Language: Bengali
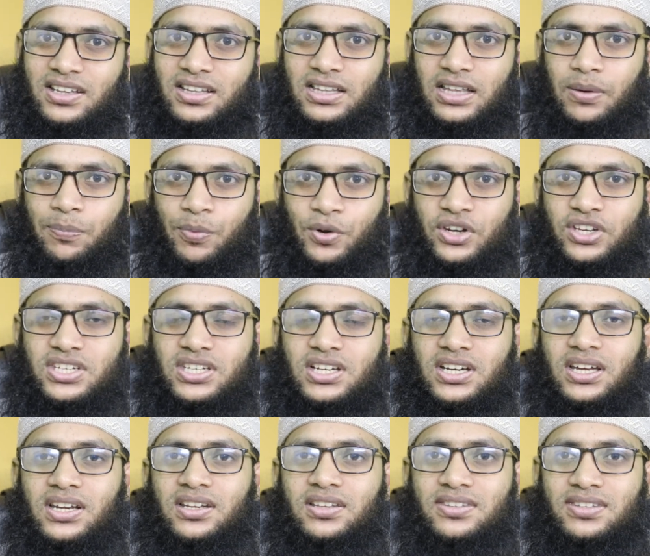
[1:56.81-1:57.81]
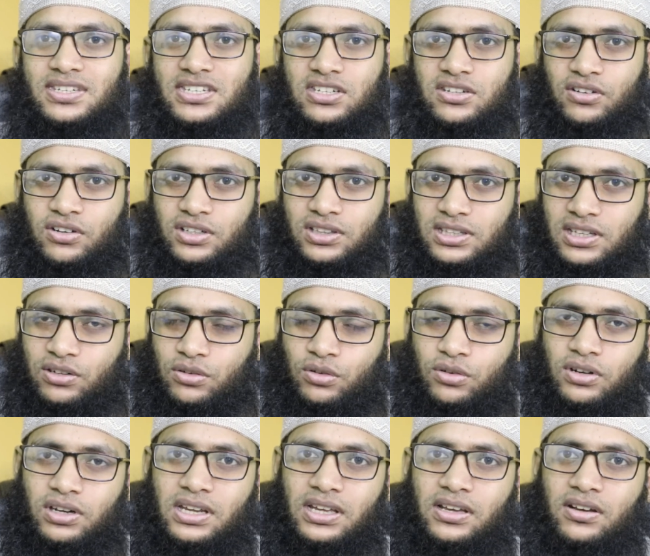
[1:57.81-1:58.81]
তাহলে পরিষ্কার সৃষ্টিকর্তার
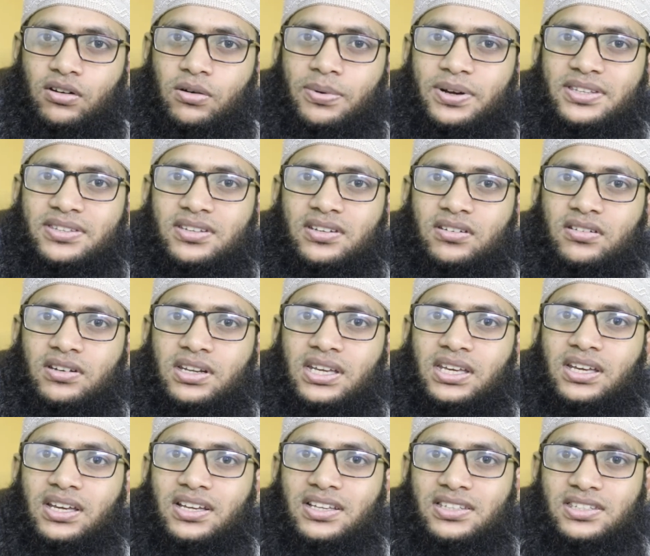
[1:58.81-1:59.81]
কোনো লিঙ্গ বা চিহ্ন নেই